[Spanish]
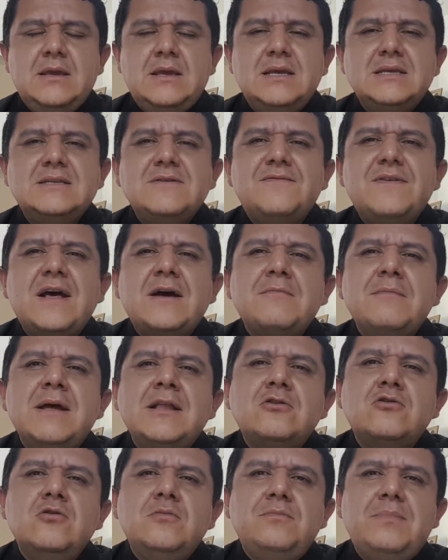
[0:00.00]
Este
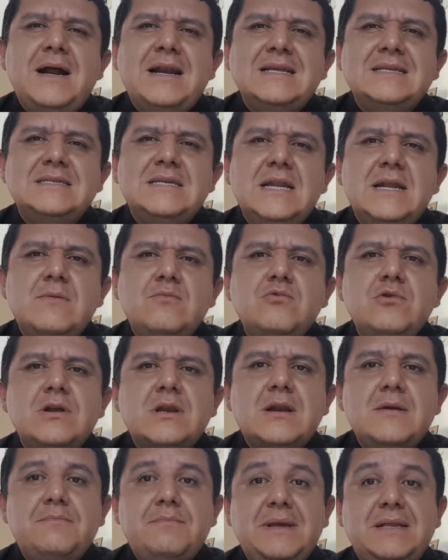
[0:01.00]
fragmento pareciera muy
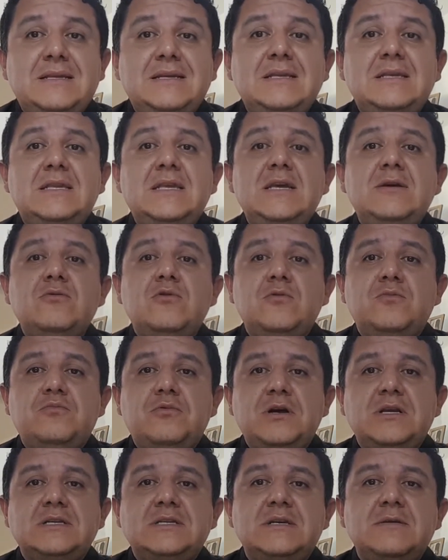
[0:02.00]
repetitivo,
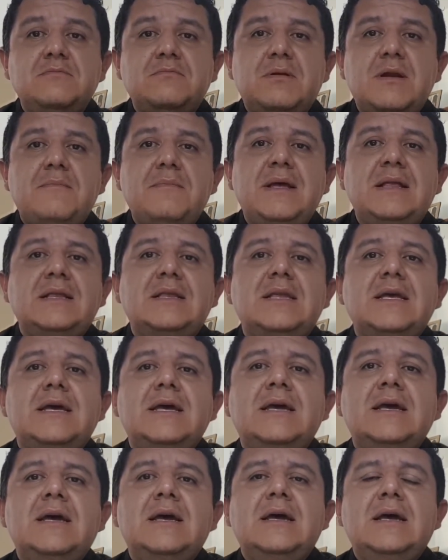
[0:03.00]
pues
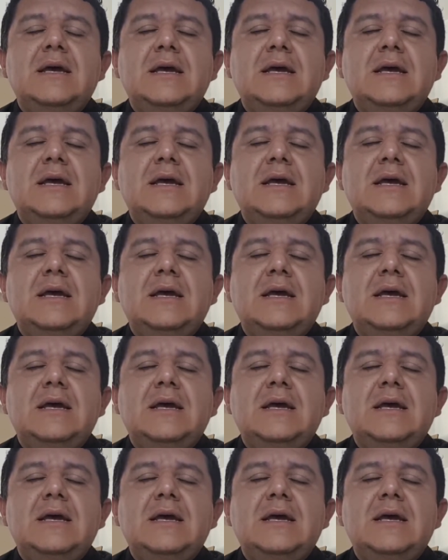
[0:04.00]
simplemente